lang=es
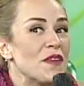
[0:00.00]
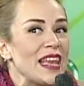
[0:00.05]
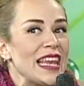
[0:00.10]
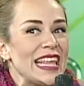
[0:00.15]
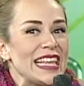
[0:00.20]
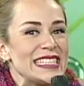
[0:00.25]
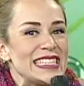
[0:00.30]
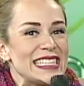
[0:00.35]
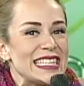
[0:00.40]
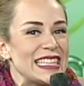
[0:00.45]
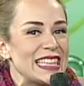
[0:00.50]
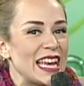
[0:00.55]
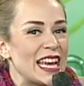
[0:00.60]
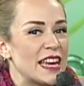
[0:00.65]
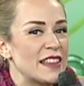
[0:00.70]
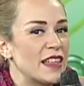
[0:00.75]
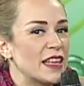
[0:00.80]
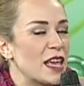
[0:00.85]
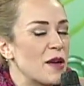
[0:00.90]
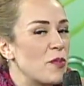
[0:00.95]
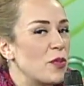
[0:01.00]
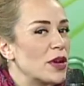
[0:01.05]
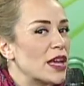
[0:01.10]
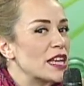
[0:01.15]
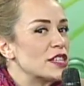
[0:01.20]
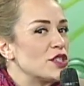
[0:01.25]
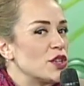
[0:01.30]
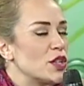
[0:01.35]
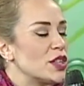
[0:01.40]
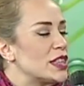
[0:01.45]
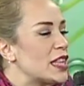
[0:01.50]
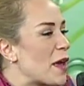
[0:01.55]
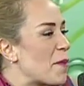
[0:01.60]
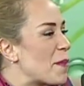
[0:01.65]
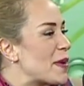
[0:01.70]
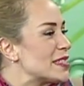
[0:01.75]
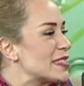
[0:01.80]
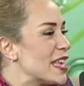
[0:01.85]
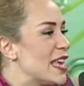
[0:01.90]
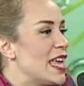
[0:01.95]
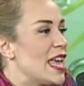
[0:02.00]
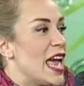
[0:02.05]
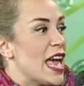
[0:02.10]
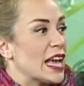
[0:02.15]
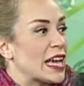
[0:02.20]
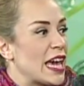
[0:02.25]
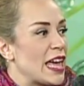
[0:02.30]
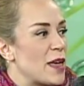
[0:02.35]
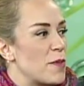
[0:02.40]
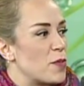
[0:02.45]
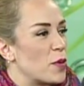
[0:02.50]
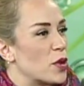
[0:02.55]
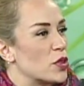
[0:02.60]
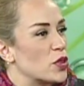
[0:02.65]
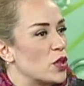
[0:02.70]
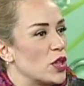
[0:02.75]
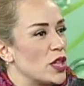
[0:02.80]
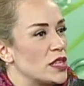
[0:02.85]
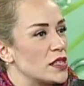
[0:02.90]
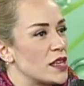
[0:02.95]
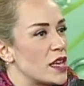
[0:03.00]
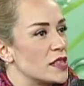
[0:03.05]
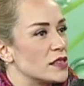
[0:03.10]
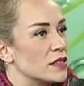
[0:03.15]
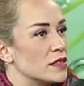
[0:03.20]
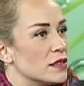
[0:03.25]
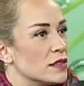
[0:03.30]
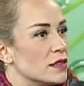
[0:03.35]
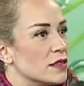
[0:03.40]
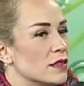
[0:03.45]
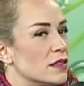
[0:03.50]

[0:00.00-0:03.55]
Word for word: felices de tenerte aquí porque son temas que de pronto dices,